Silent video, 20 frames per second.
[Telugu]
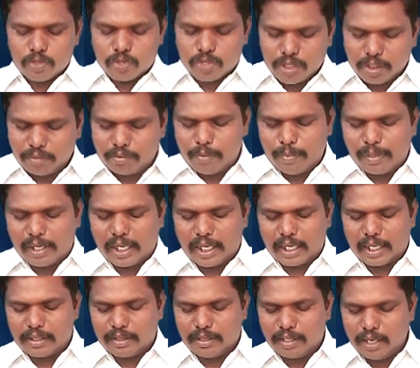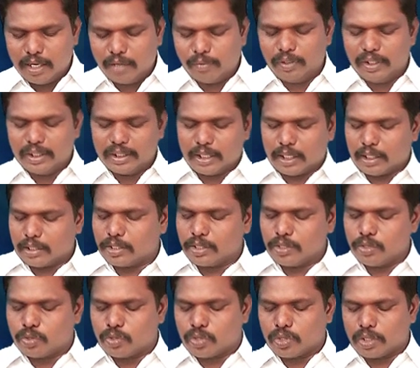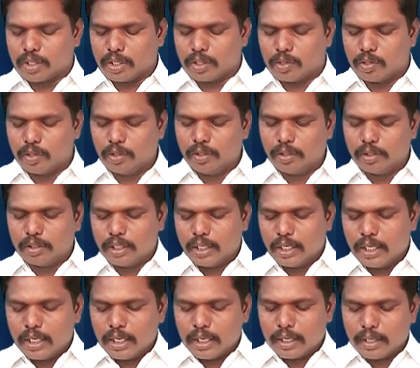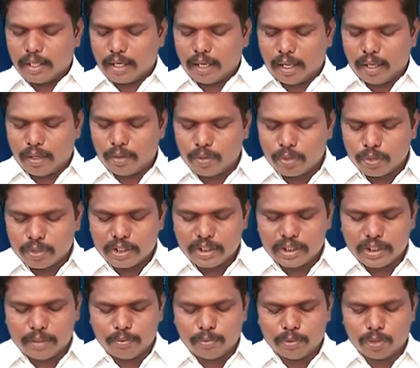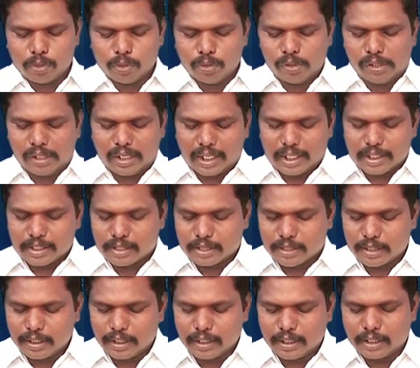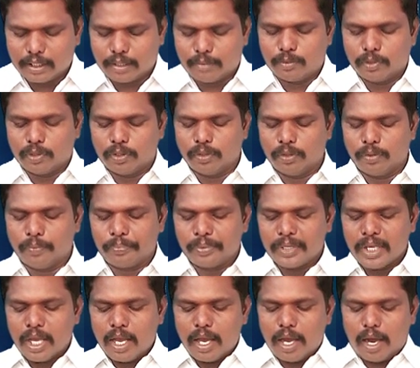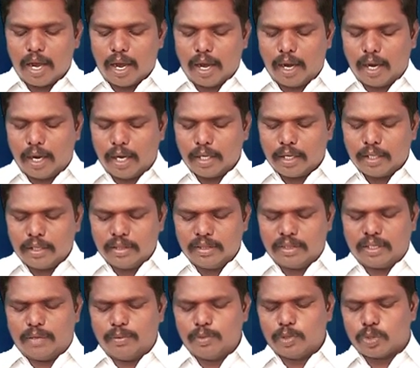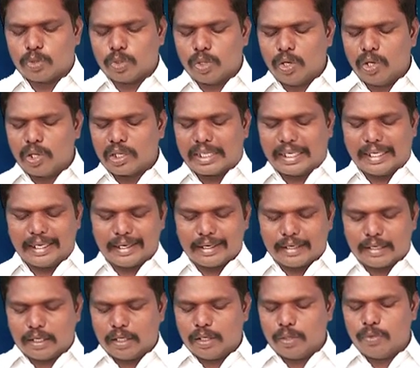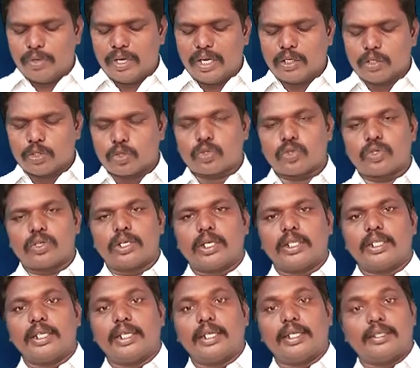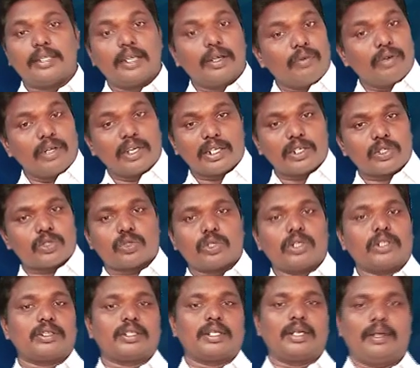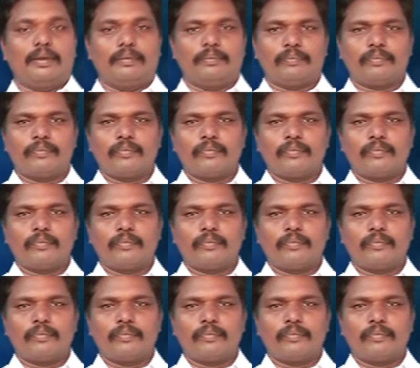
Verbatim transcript: జీవము గల దేవుని దర్శించుటకు నా హృదయమును నా శరీరమును ఆనందముతో కేకలు వేయుచున్నది దేవునికి స్తోత్రం